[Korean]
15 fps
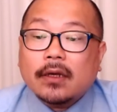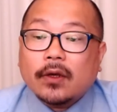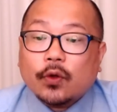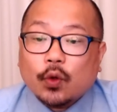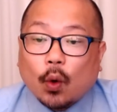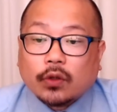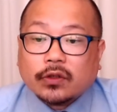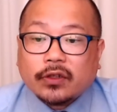
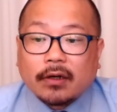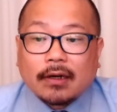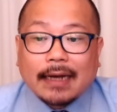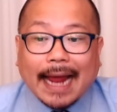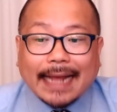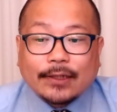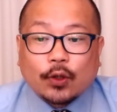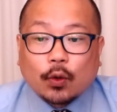욕설을
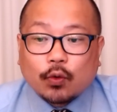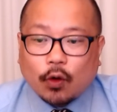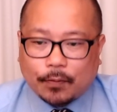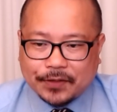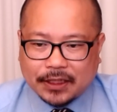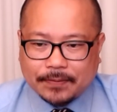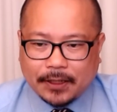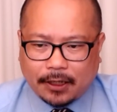한 적도
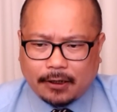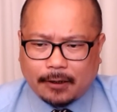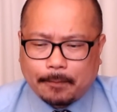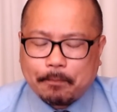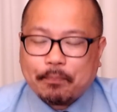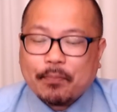없으며